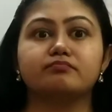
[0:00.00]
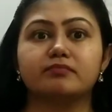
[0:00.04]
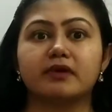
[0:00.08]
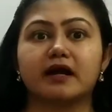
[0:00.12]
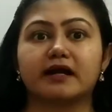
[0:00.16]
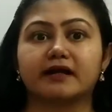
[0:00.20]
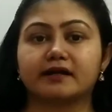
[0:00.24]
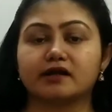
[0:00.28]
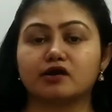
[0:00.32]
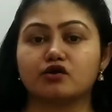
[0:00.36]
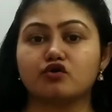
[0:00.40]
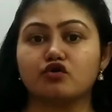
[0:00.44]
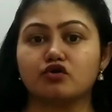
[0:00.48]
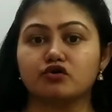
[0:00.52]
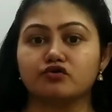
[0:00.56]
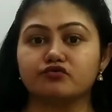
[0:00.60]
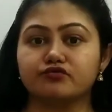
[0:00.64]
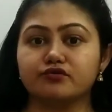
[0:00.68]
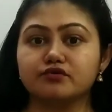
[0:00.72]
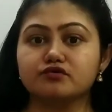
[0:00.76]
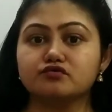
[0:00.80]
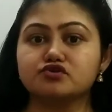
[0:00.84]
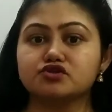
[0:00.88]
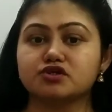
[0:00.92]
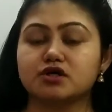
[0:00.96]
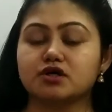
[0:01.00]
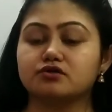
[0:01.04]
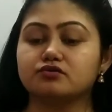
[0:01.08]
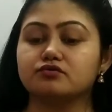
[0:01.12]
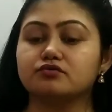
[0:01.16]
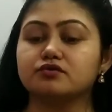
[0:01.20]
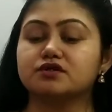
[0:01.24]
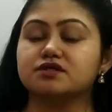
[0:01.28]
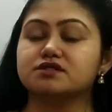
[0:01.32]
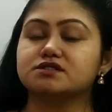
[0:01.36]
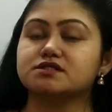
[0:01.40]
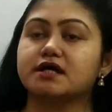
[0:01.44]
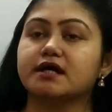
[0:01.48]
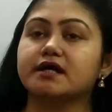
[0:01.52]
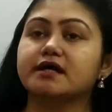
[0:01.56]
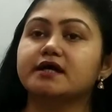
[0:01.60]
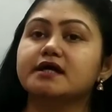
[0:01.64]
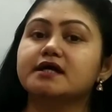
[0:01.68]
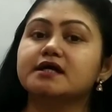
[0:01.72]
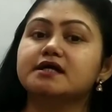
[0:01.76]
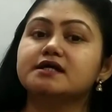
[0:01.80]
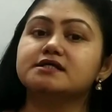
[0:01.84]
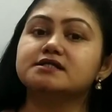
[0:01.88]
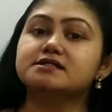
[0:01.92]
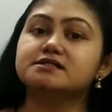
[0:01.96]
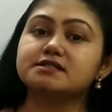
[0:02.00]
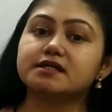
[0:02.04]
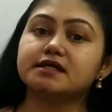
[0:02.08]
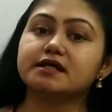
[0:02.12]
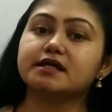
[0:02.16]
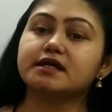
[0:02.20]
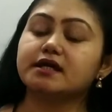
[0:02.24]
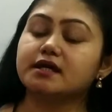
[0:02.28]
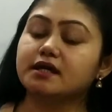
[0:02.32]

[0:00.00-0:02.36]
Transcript: একটা কনফিউশন হয়ে যায় যে